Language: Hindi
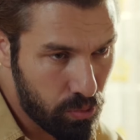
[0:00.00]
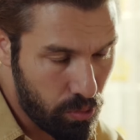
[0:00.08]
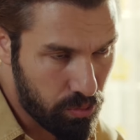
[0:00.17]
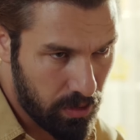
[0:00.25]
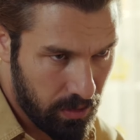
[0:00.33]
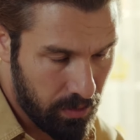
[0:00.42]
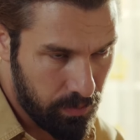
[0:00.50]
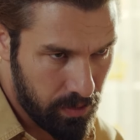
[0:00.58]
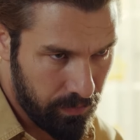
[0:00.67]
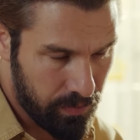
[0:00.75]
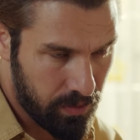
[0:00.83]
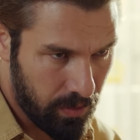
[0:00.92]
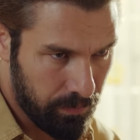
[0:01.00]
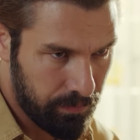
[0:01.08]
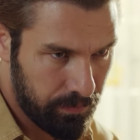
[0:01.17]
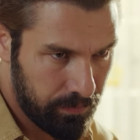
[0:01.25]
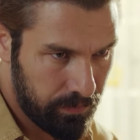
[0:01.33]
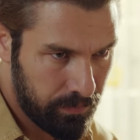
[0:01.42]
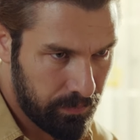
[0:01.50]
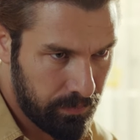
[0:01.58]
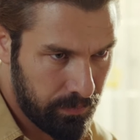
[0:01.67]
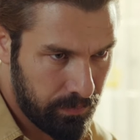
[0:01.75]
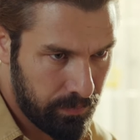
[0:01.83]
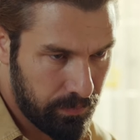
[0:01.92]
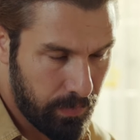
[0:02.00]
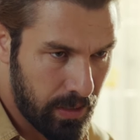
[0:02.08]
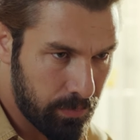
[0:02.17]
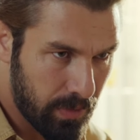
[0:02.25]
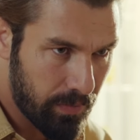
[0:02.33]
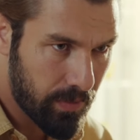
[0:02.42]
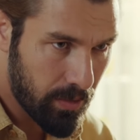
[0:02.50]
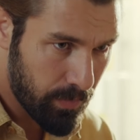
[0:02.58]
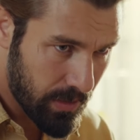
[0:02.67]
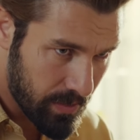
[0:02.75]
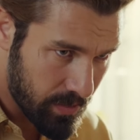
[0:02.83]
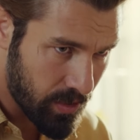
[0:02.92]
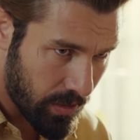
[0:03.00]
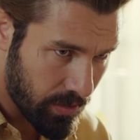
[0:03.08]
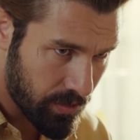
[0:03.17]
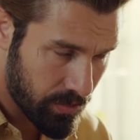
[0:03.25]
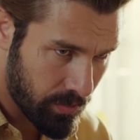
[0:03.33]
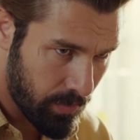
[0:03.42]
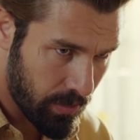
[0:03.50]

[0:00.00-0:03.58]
जाना कोई अच्छी बात नहीं है छुप मेरी डायरी पढ़ना भी अच्छी